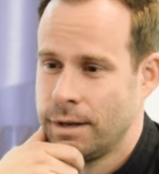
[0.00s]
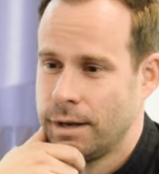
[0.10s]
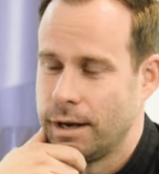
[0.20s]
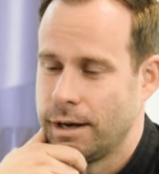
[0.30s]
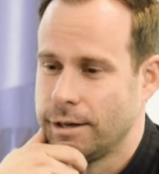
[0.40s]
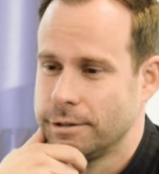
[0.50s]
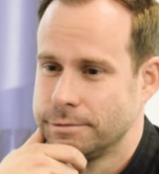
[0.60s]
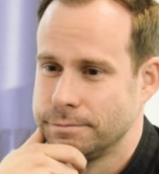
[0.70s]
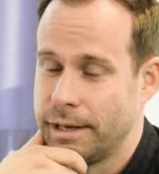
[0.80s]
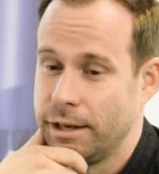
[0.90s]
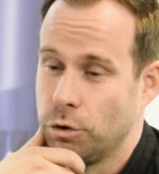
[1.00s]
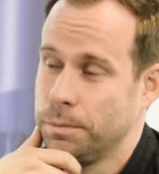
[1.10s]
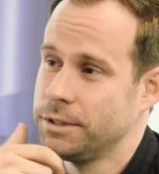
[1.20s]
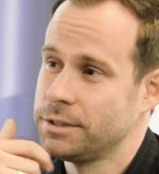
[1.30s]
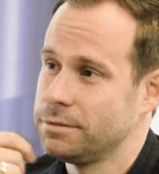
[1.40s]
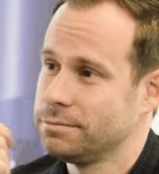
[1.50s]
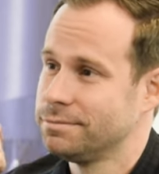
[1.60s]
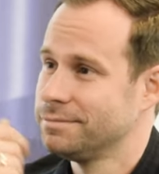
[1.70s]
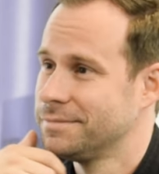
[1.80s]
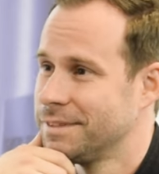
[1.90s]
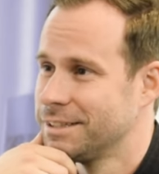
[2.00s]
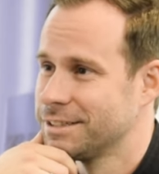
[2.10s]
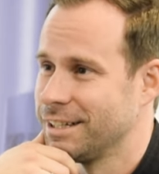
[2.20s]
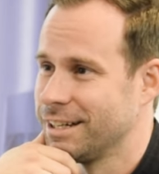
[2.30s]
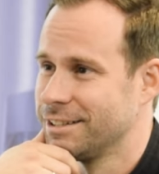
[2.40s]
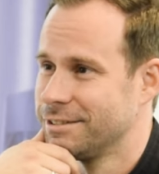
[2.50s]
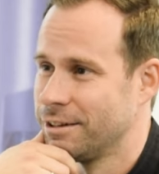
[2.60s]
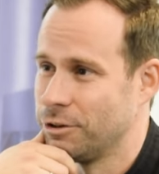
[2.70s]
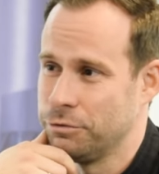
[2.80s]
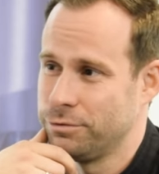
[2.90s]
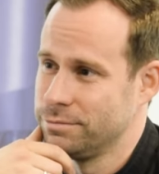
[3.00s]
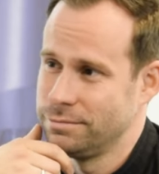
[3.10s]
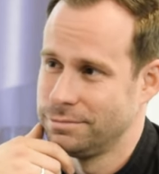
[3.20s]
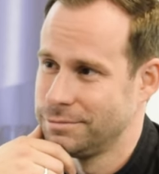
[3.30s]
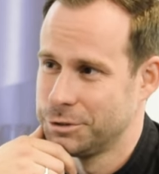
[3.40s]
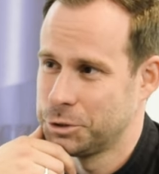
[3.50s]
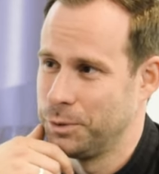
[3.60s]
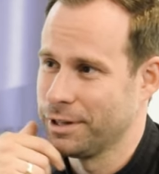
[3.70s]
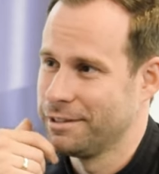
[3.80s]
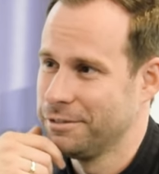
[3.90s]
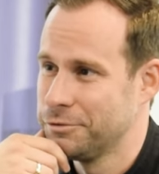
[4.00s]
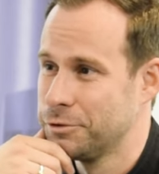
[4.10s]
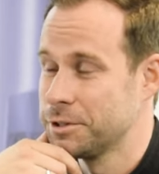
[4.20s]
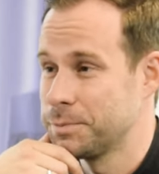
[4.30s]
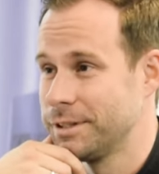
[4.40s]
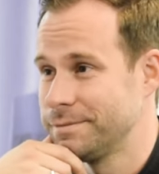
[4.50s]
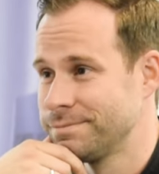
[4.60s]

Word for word: Äh, meine Hobbys sind Laufen, Sporteln, Fußball.